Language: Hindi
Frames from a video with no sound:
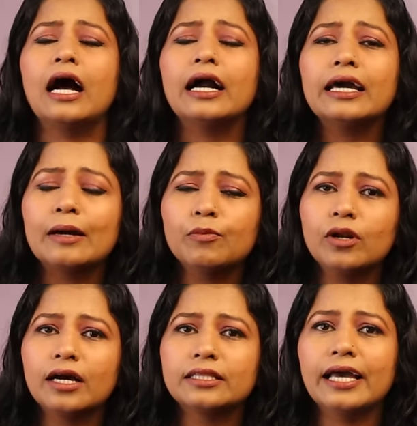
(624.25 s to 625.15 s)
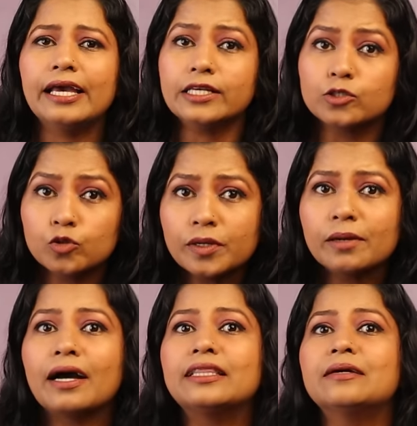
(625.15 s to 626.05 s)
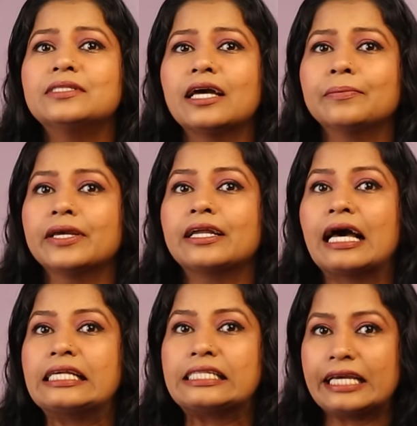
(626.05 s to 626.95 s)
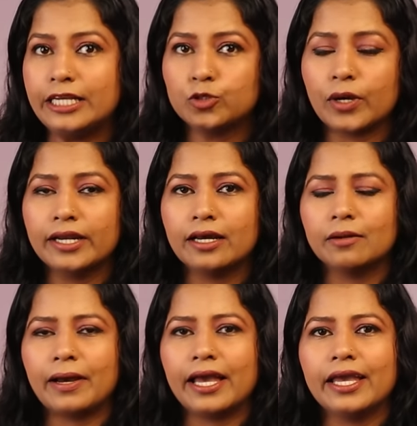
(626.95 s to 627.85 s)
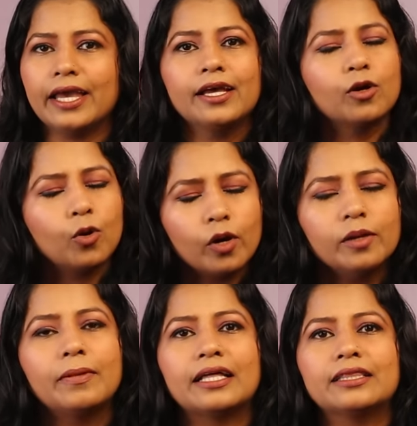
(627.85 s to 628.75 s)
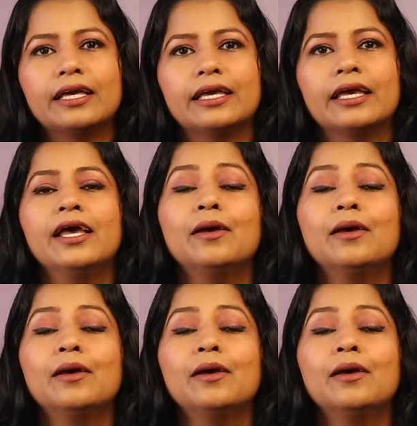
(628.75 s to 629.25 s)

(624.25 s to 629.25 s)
अगर आपको लगता है कि जूम के माध्यम से आप ये क्लास नहीं ज्वाइन कर पाएंगे कोई बात नहीं